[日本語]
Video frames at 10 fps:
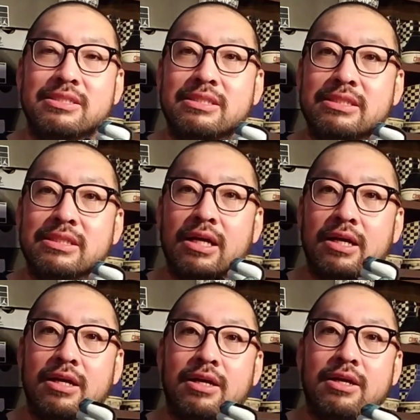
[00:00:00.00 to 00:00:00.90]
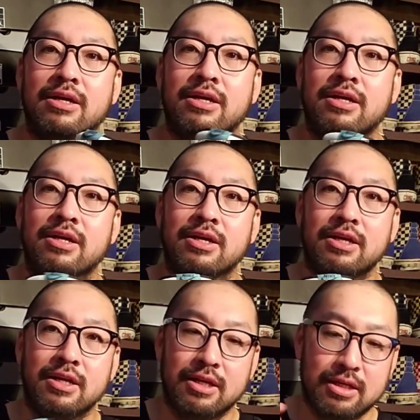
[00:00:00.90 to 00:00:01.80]
す。
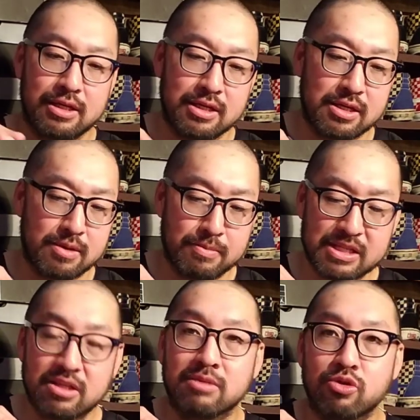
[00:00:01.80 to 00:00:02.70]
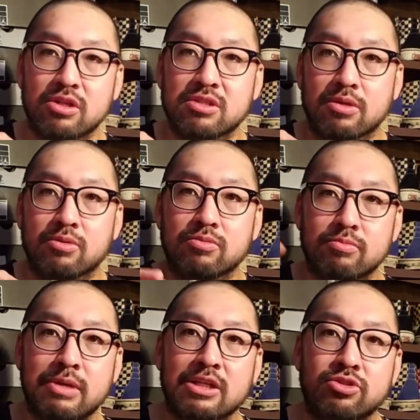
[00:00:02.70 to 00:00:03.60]
えー、まあ、さっきも言ったんですけど、
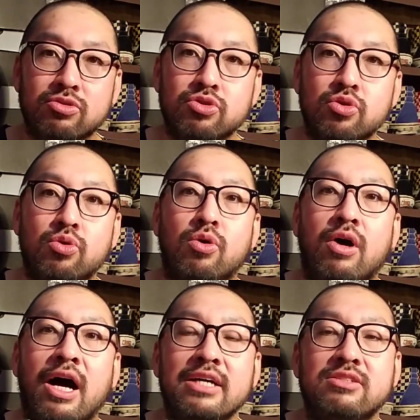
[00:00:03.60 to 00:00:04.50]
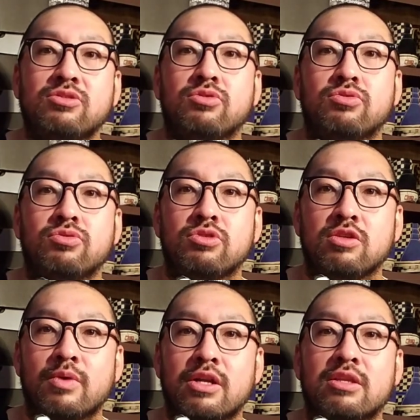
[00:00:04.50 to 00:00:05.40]
まあ、通称アイスというふうに
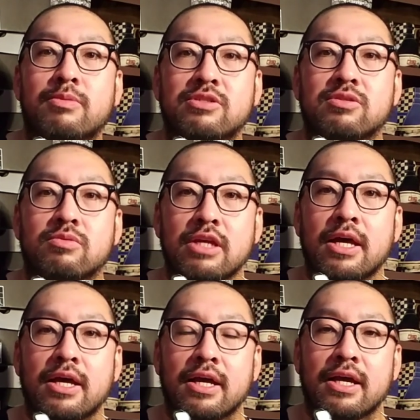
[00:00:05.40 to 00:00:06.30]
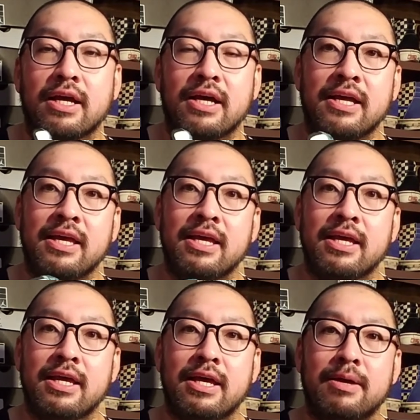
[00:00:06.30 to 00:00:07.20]
言われてますよね。
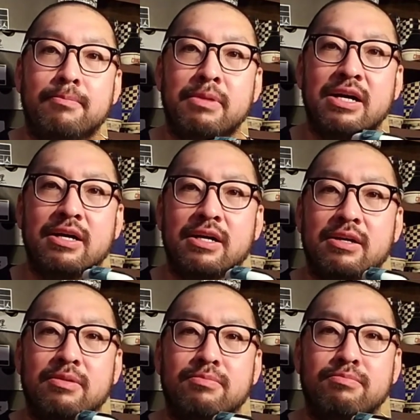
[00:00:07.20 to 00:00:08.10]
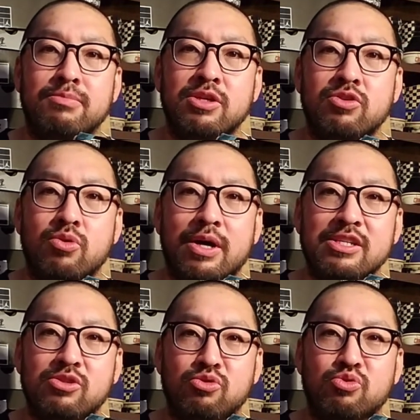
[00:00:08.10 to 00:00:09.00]
えー、まあ、
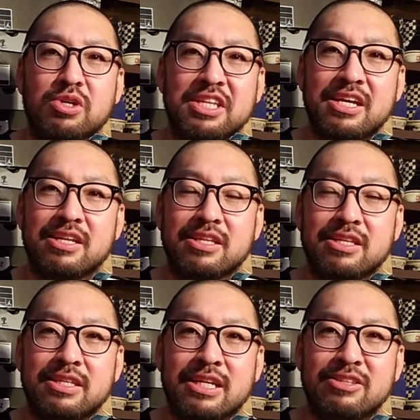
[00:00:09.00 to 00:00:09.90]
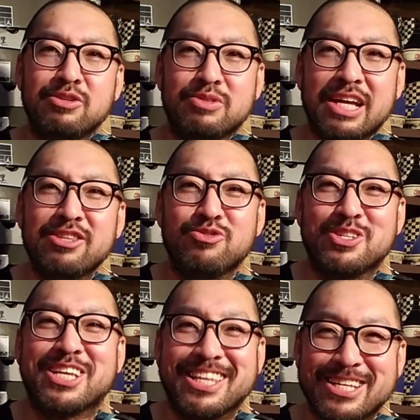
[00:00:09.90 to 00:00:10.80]
ミントアイスというかね、なんてなんて言うん
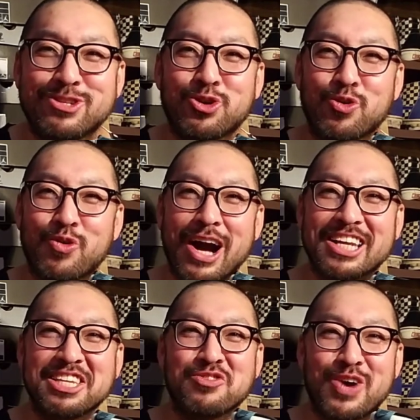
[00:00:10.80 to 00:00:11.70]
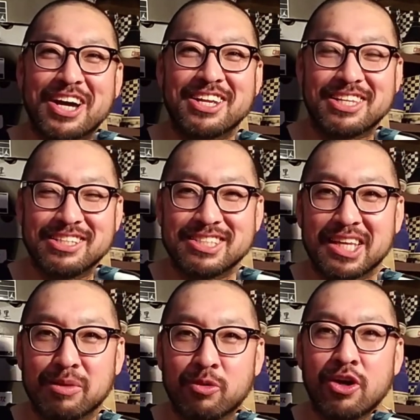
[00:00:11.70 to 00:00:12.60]
ですかね、ちょっとはっきりわからないです
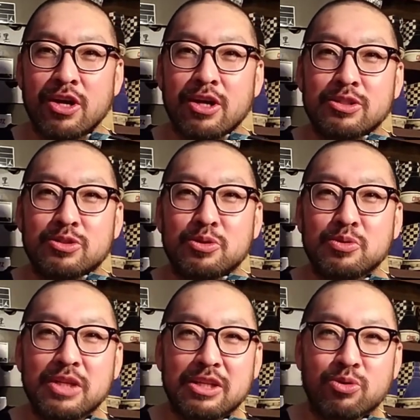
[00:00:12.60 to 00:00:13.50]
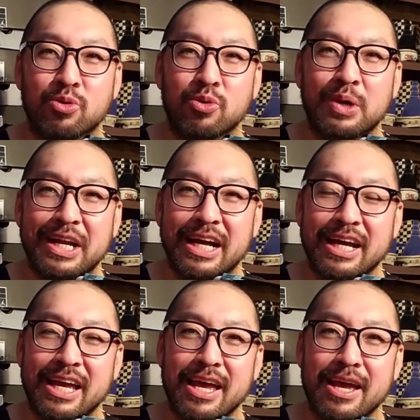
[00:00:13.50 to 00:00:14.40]
けども、そういうふうなところから、
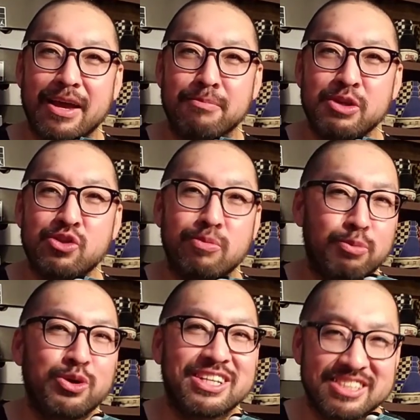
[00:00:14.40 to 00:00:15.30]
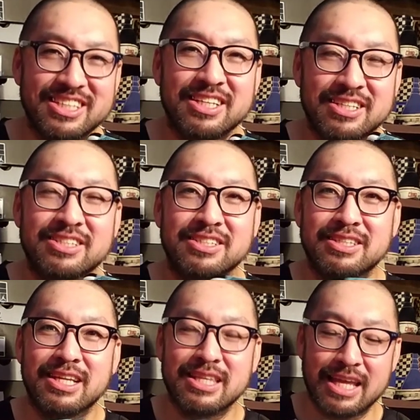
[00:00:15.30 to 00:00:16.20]
えー、ミントっぽい感じ、う
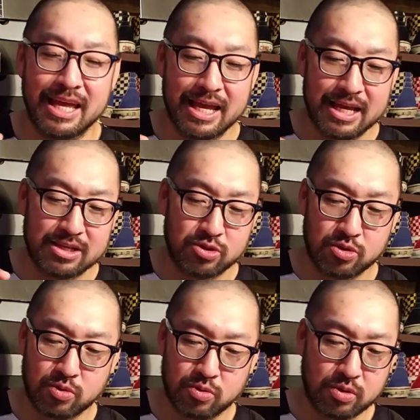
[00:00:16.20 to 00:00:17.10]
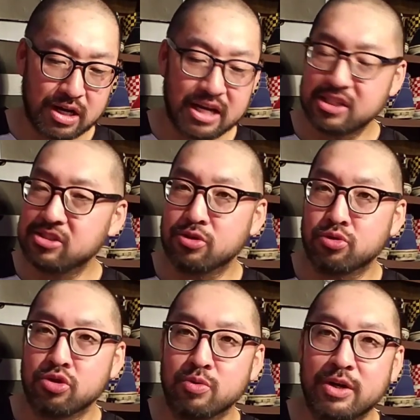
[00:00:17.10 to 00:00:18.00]
ん、なんで、そういうところからアイスってい
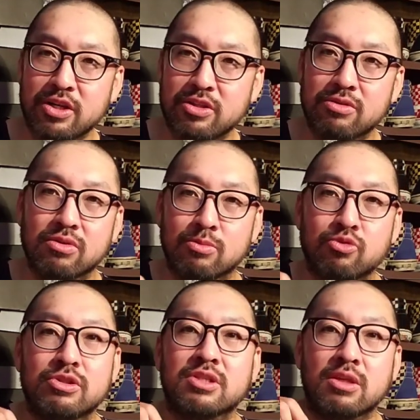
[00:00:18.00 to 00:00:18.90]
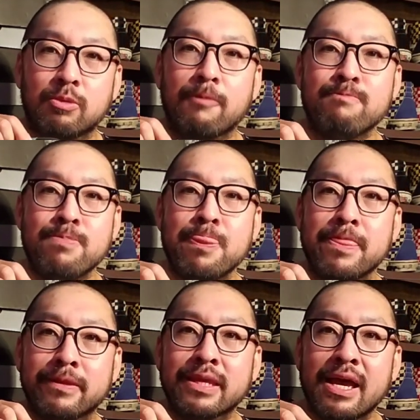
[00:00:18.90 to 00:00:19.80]
うふうに言われてると思うんですけども。うん、
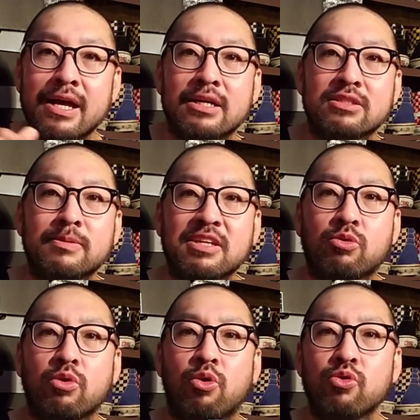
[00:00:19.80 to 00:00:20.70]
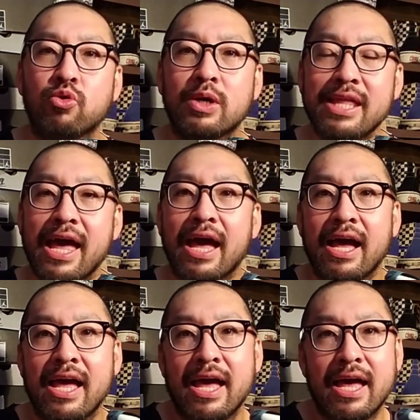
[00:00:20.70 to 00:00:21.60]
すいません、これ本当はね、
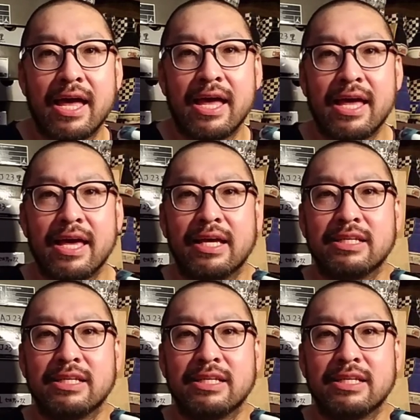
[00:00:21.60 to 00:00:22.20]
えー